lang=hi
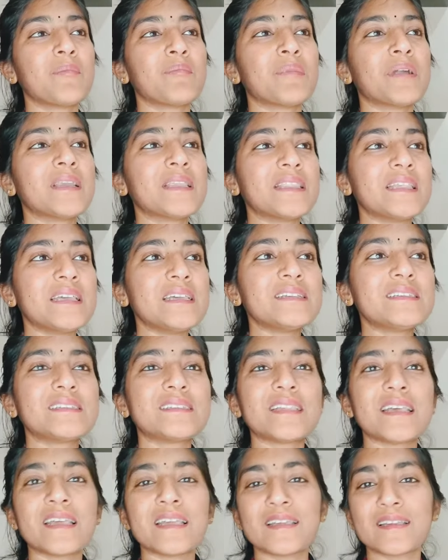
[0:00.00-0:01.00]
बट दीज
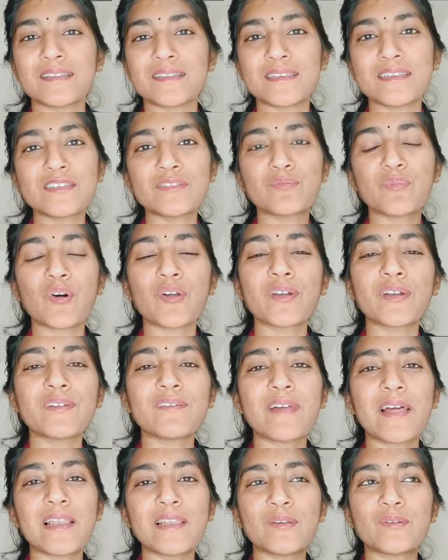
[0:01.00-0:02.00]
थिंग दीज मॉरल
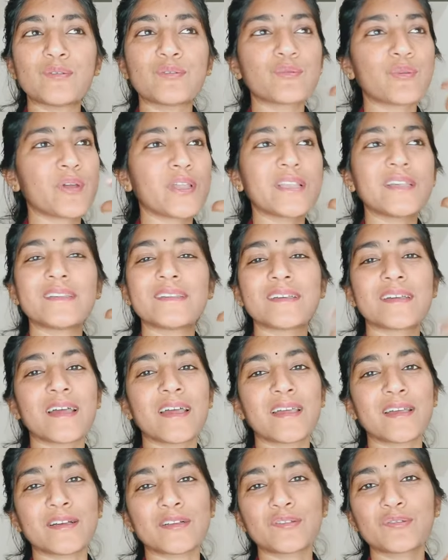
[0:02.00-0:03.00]
वैल्यूज़ कोई नहीं
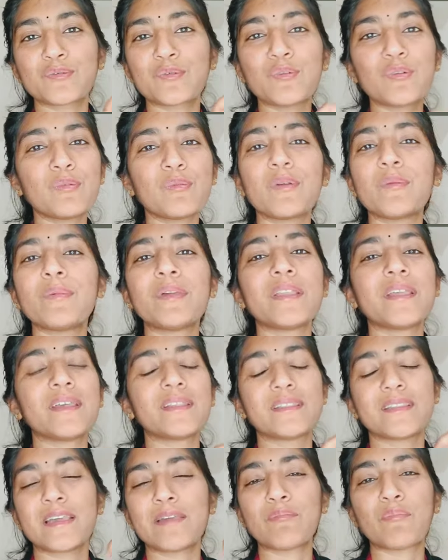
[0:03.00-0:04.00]
सिखाएगा स्कूल में भी नहीं
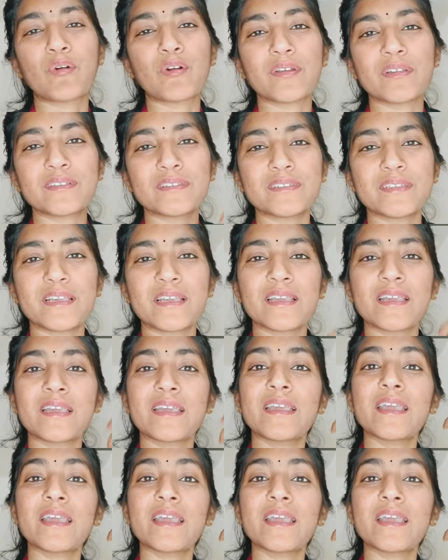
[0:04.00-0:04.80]
इतना इंपॉर्टेंस देंगे